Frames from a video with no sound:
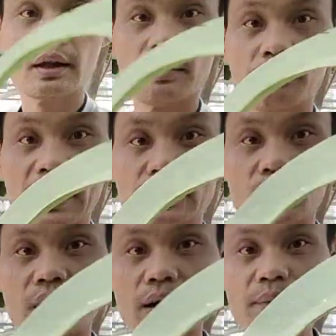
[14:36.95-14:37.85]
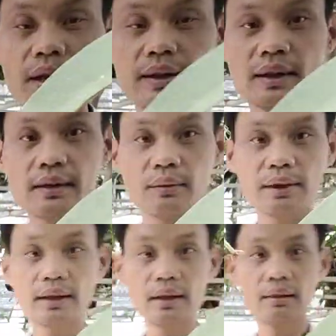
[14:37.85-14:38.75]
mã số 20 nhé các bác
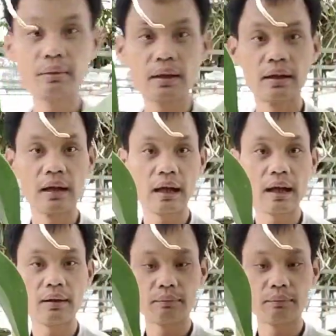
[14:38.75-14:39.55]
nhé à,